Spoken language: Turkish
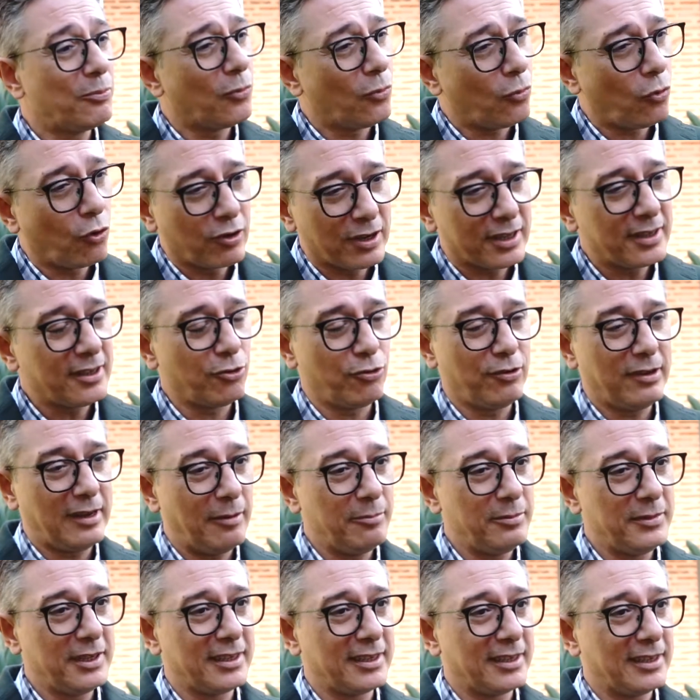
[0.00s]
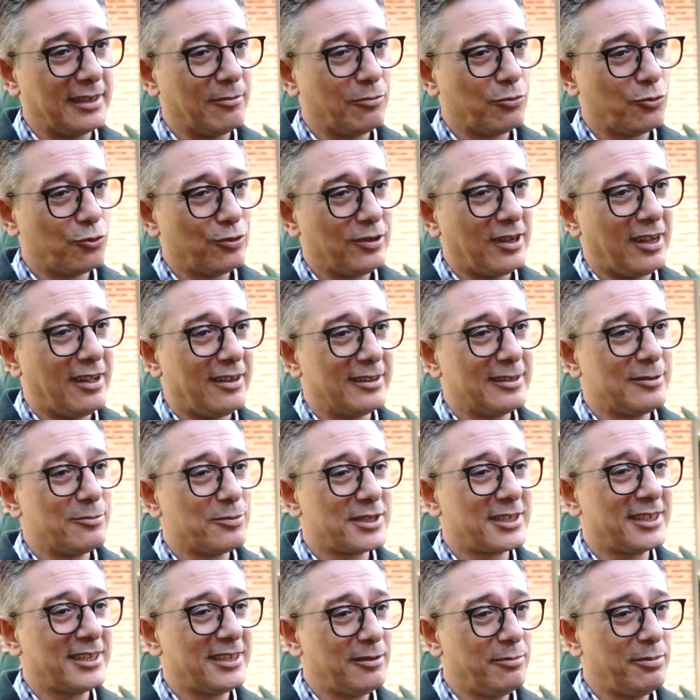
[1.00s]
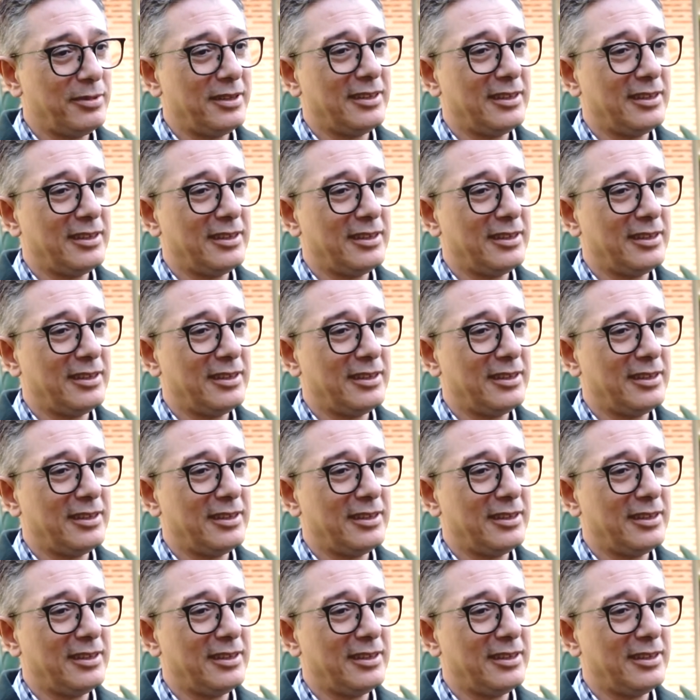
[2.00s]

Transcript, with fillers: o kadar önemli ki burada aldığımız geri